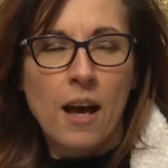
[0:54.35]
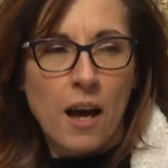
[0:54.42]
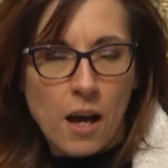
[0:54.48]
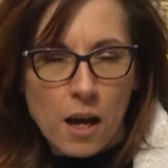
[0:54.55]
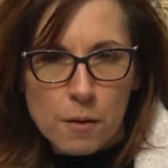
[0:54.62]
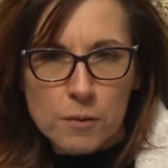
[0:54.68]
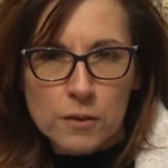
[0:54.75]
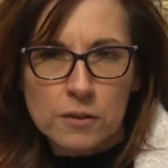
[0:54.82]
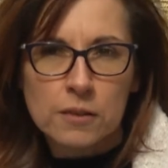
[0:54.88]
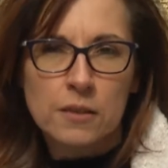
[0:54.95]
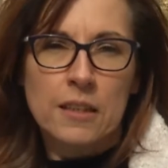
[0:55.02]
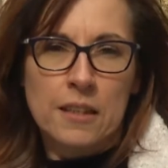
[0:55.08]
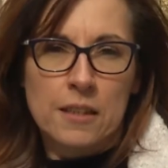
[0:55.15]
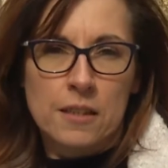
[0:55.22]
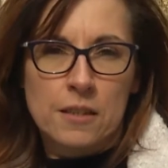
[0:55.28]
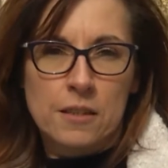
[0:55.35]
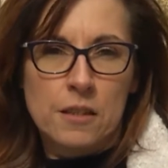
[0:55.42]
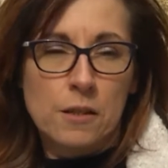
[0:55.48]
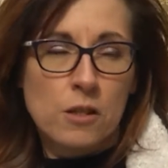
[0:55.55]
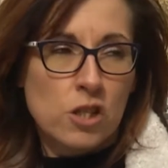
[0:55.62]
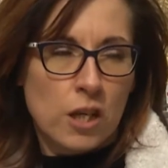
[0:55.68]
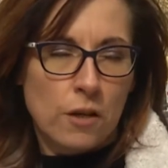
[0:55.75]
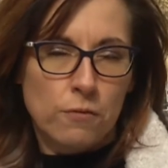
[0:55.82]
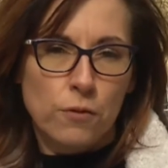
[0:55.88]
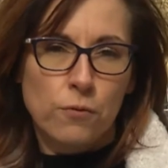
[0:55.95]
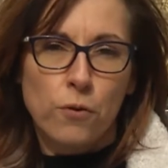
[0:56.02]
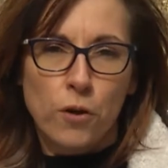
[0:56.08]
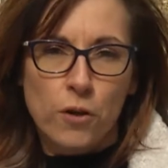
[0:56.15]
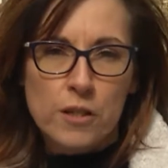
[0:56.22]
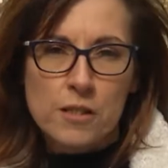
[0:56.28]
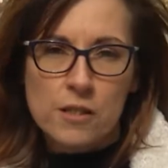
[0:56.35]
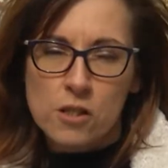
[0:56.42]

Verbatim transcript: aber die Geschäfte freuen